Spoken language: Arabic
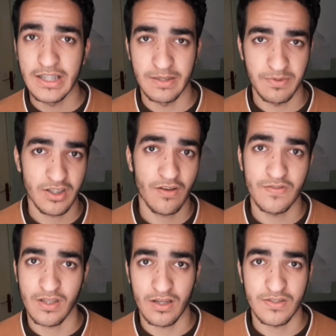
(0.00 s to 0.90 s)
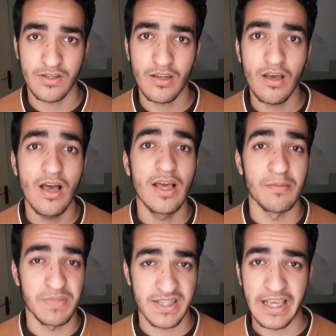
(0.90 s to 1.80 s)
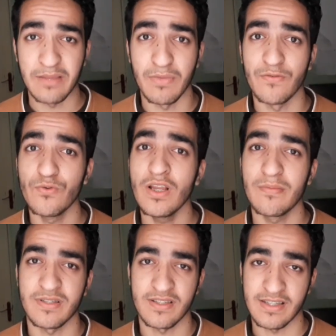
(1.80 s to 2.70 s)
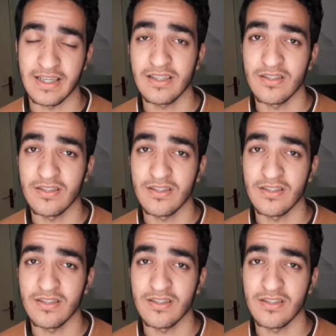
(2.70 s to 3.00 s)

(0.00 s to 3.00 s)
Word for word: تبتدي تحافظ على الصلاه المساجد مقفوله بس سجاده